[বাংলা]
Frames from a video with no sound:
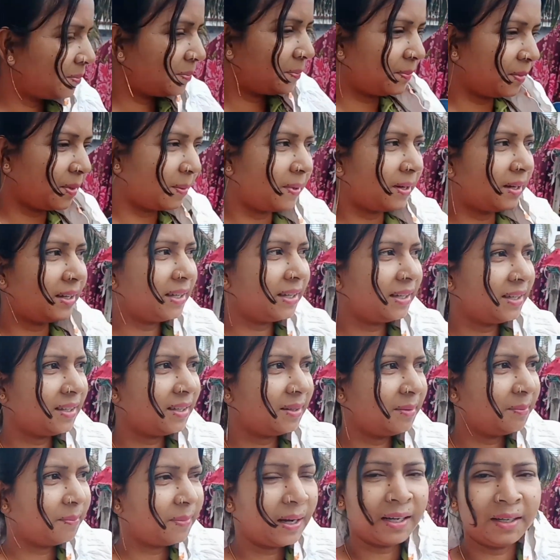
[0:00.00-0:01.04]
বাবা
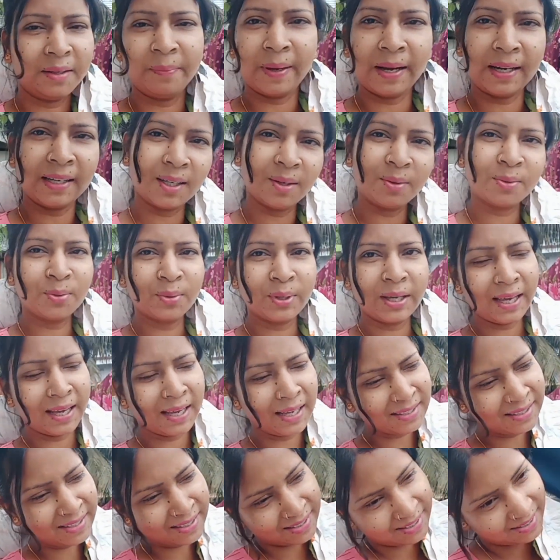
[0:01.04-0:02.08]
ভারী প্যান্টটাও শুকিয়ে
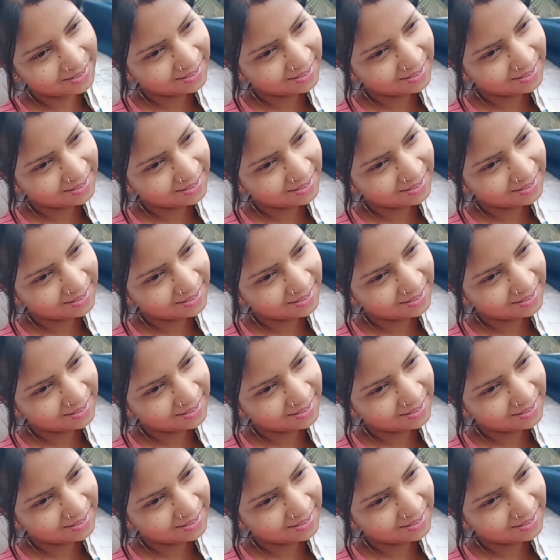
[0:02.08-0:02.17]
গেছে